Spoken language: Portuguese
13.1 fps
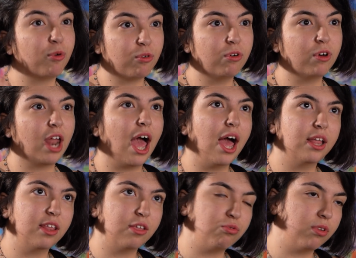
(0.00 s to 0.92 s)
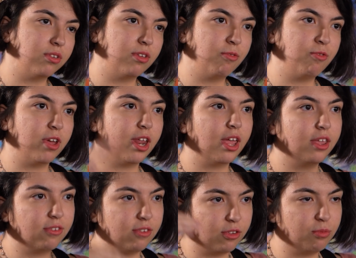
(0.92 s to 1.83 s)
Procurar nas suas
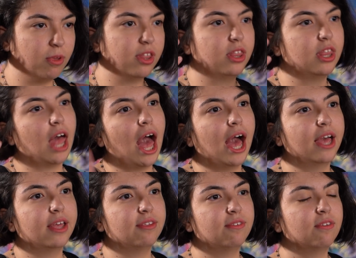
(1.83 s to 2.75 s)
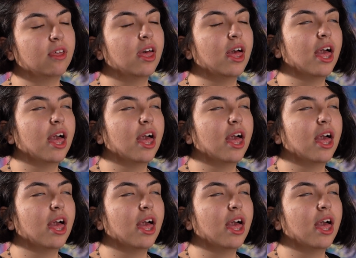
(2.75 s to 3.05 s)
referências mentais